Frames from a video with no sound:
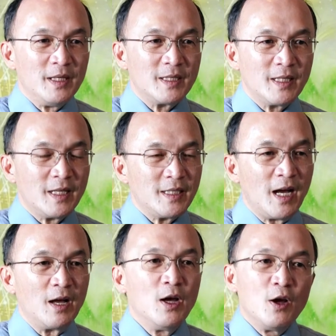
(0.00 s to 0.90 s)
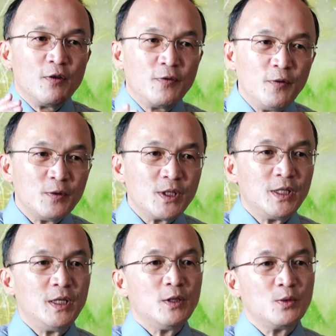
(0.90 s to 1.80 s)
一直在讲夫
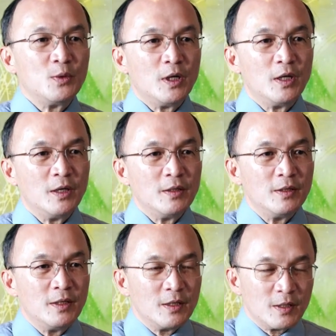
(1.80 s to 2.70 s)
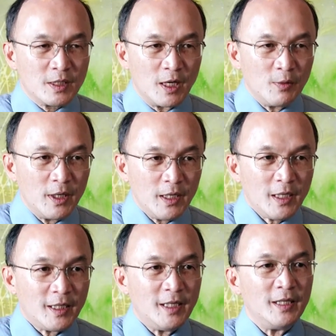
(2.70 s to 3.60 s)
妻如何成为一
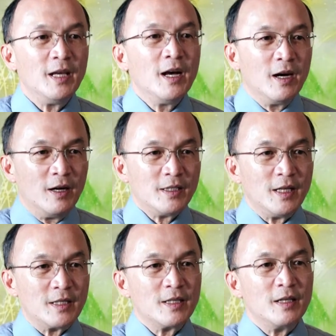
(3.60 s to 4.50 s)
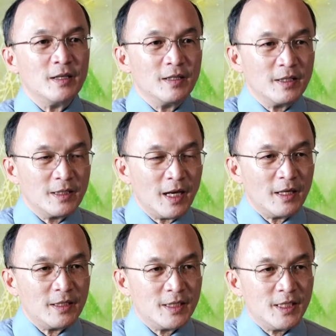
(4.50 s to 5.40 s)
体，而且是在
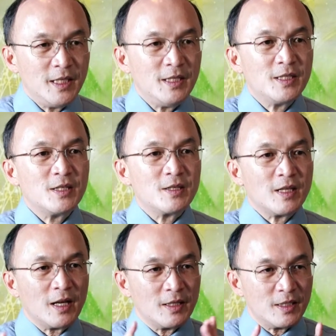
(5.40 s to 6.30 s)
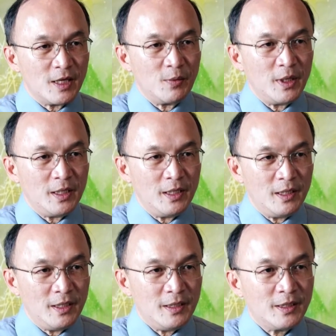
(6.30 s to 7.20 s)
心智上成为
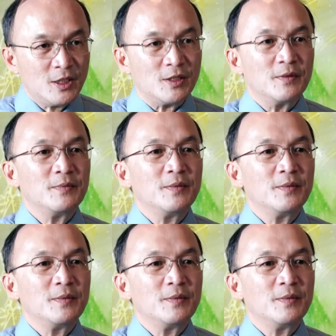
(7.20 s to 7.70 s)
一致。